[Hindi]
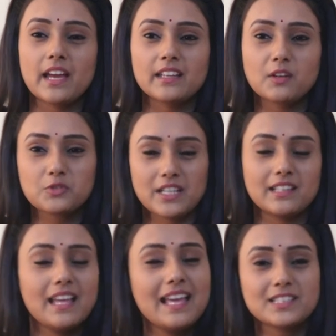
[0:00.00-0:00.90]
है या कुछ है
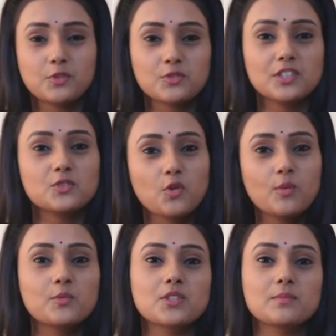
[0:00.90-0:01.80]
ऐसा कुछ नहीं
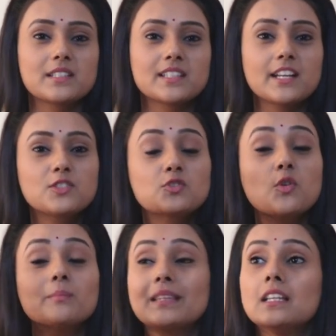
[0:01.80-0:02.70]
जो मुझे मिल जाए
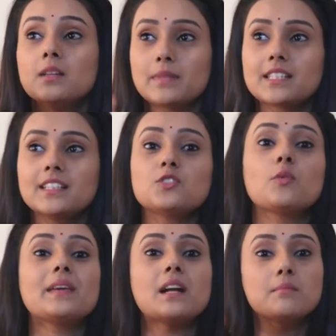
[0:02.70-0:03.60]
जो बेसिकली
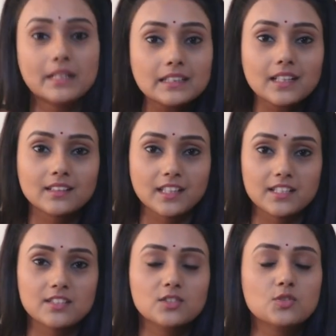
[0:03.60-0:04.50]
जो मेरा मन करता
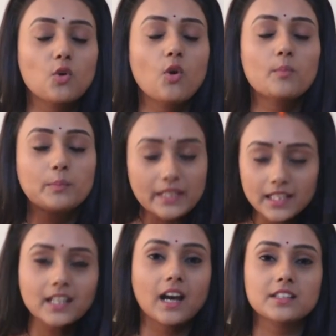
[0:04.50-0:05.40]
है जो
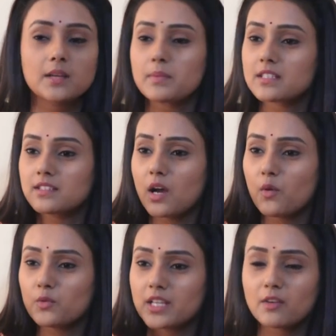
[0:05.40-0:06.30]
भी खाना चाहे पिज़्ज़ा
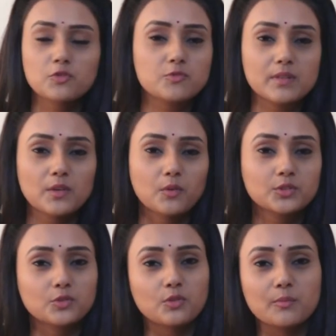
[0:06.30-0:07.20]
हो चाहे कुछ भी हो
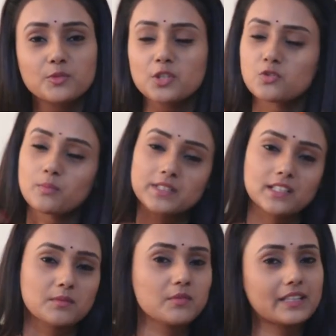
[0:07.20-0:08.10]
तो मुझे जो
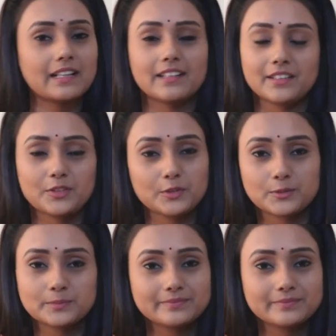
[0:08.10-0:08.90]
पसंद है मैं वही खा लेती हूँ